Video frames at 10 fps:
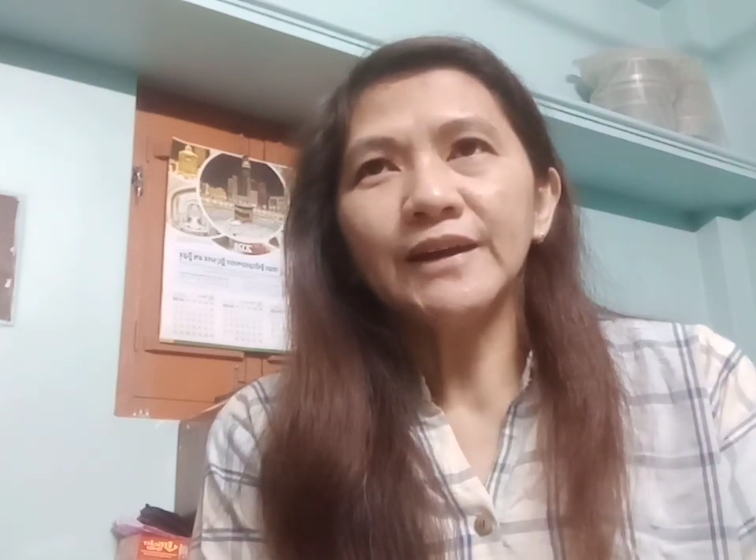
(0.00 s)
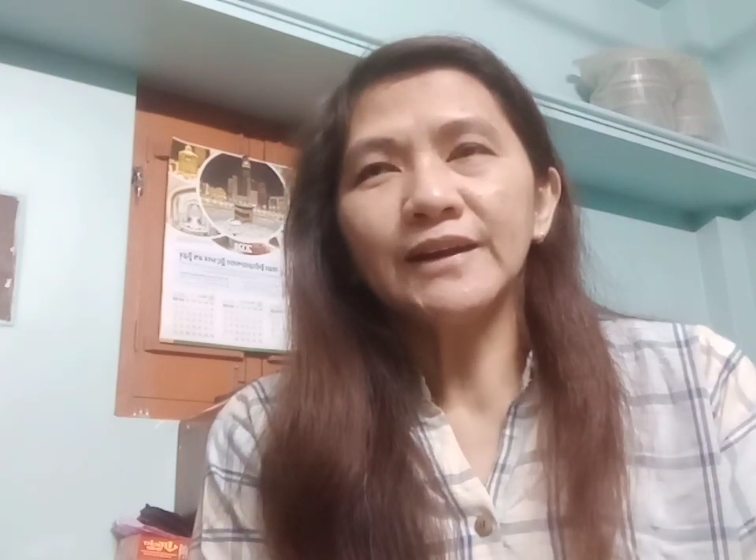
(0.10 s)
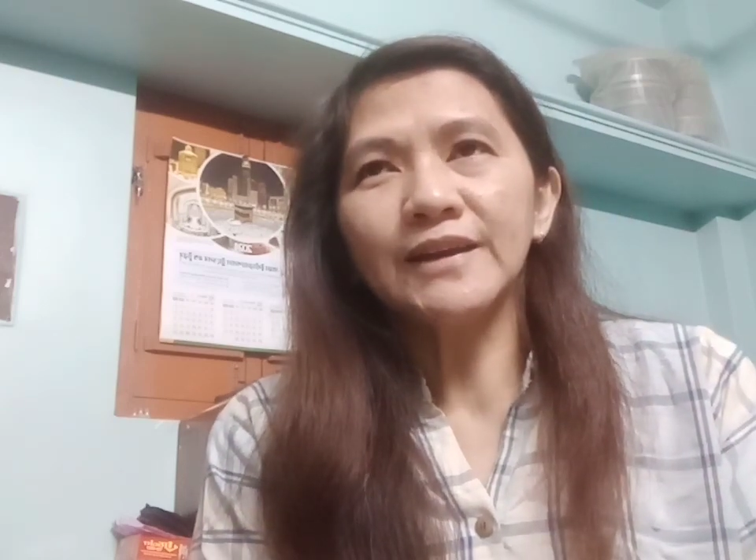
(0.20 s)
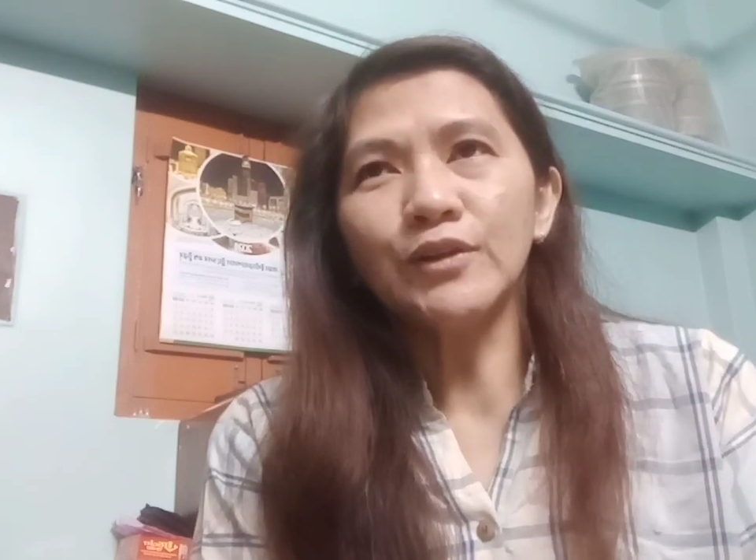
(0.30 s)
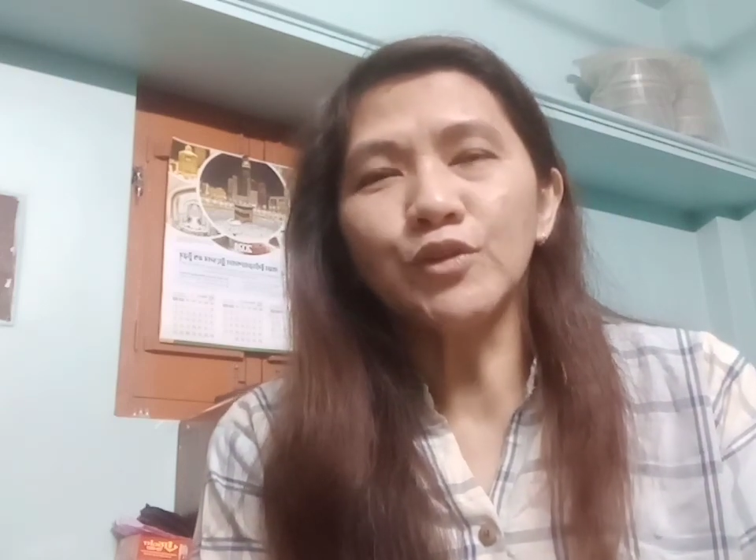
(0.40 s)

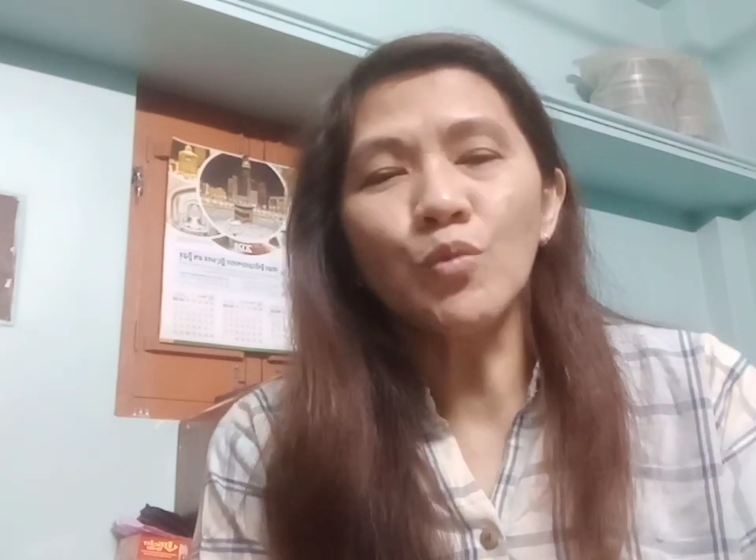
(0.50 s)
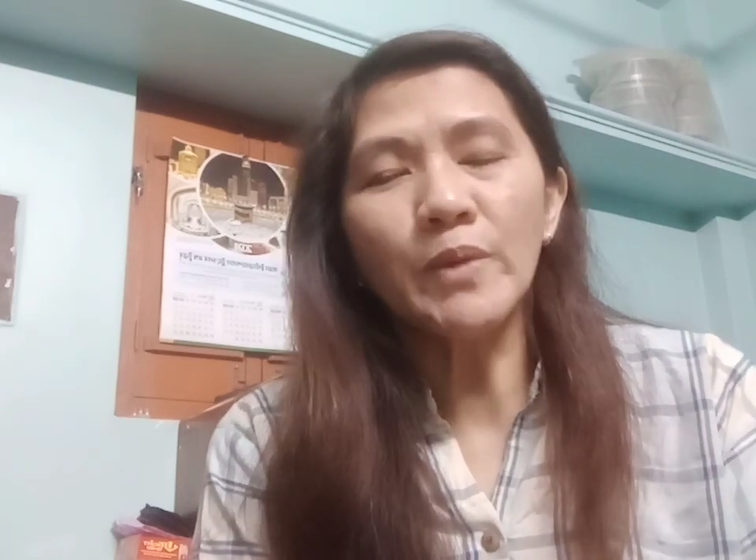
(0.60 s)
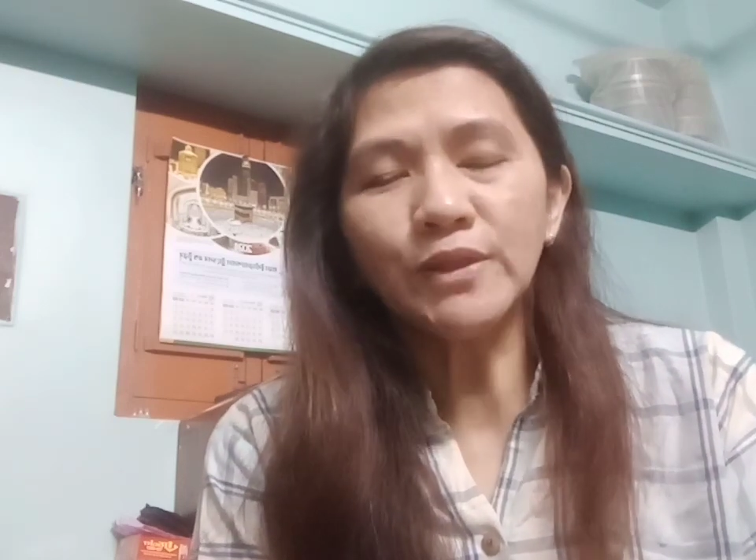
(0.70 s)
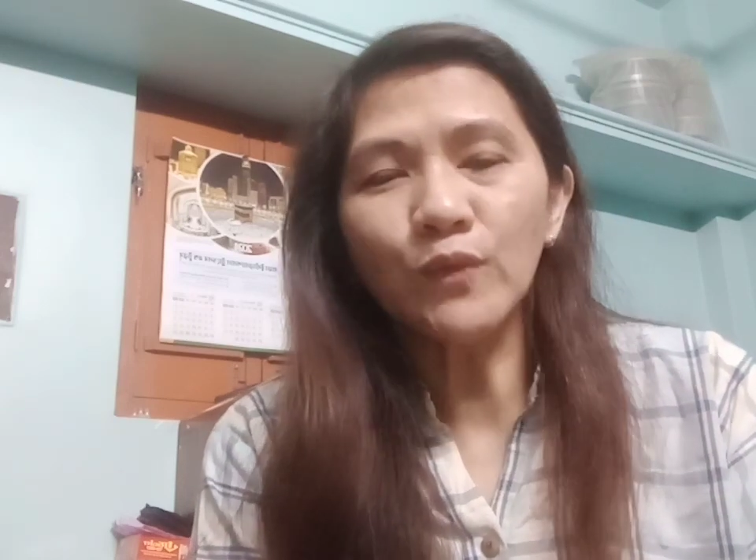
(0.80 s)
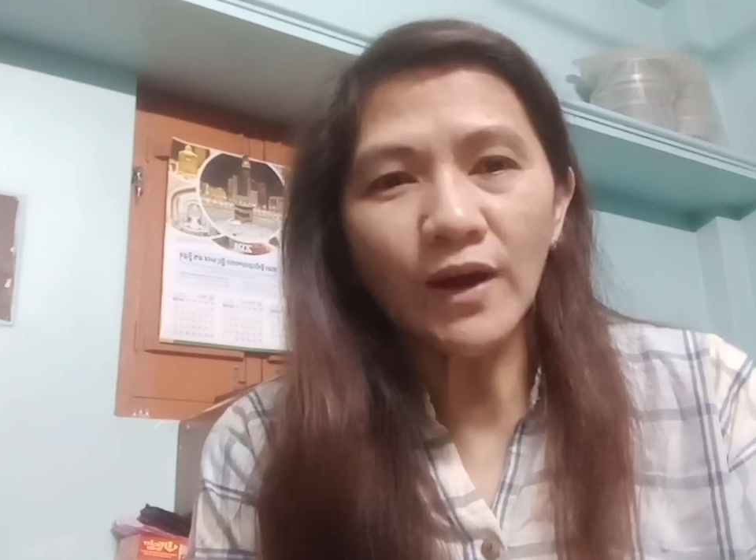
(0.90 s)
Yan. Kung
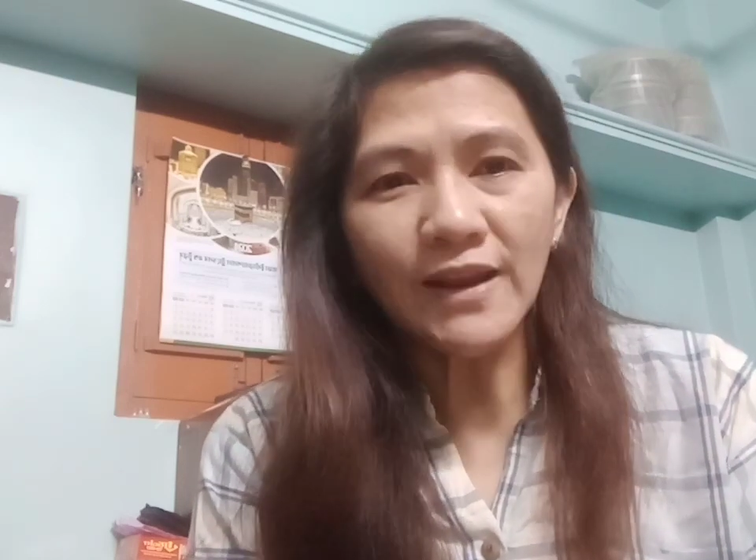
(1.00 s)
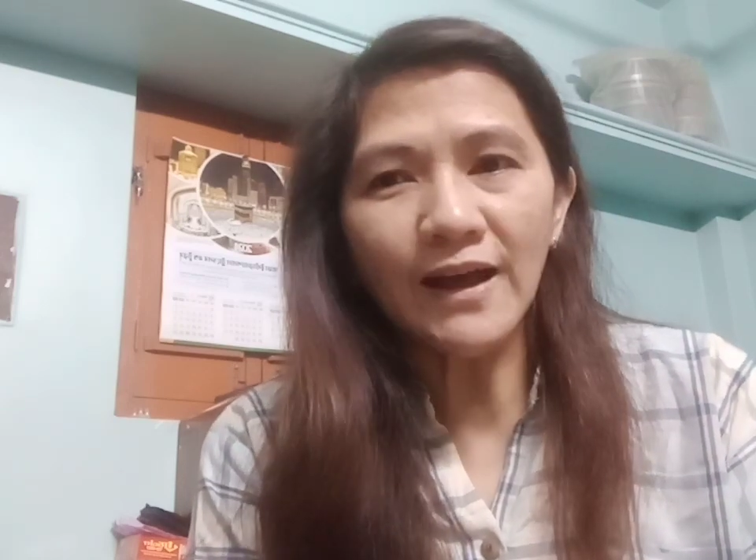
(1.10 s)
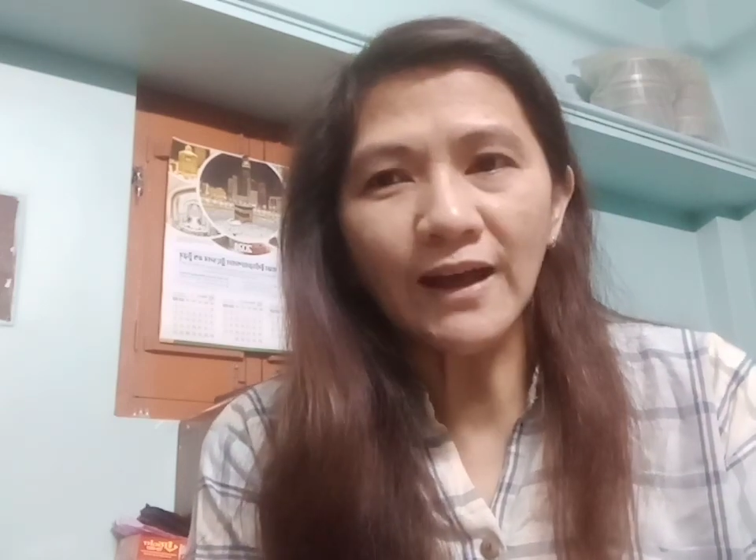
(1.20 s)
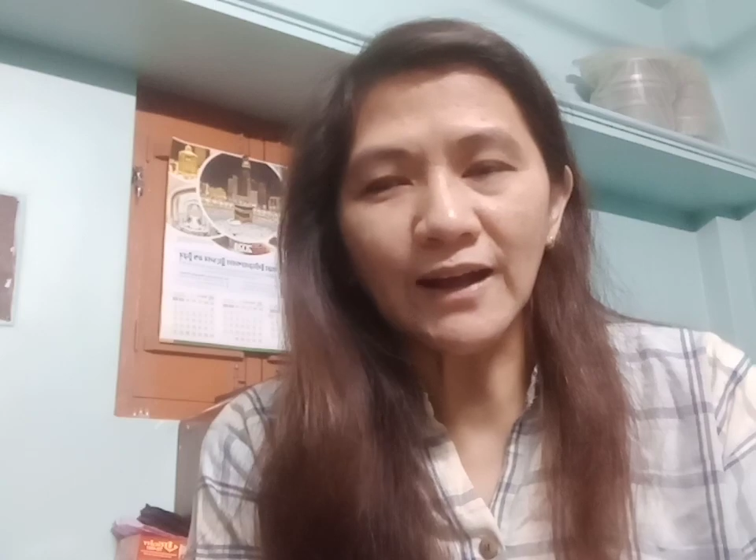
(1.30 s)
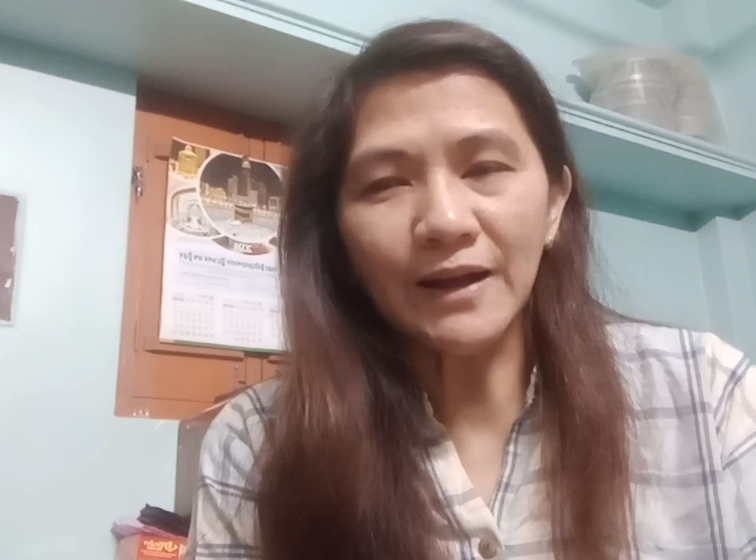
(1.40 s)
may
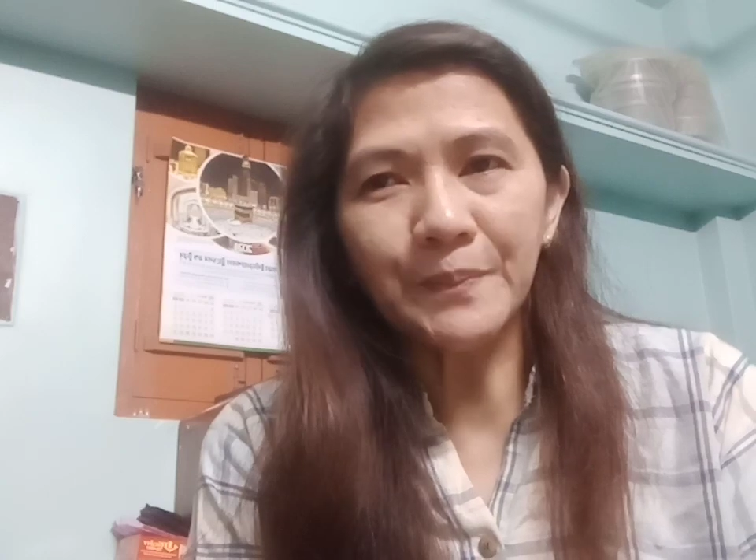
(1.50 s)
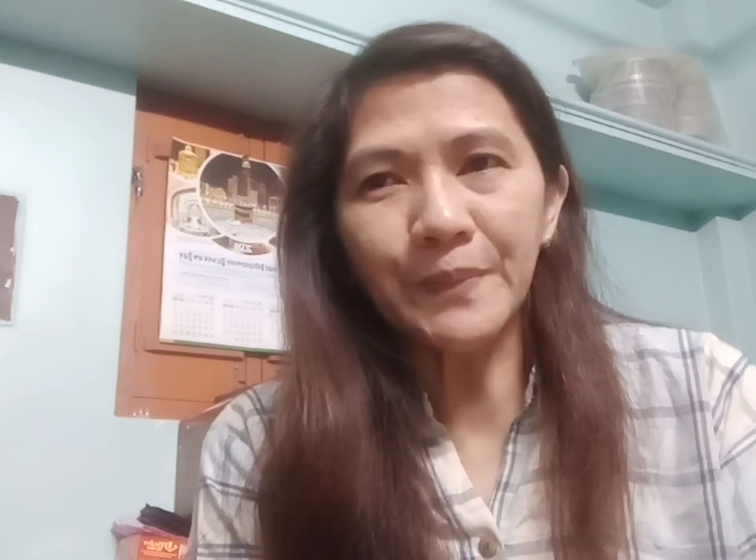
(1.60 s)
tiwala ka,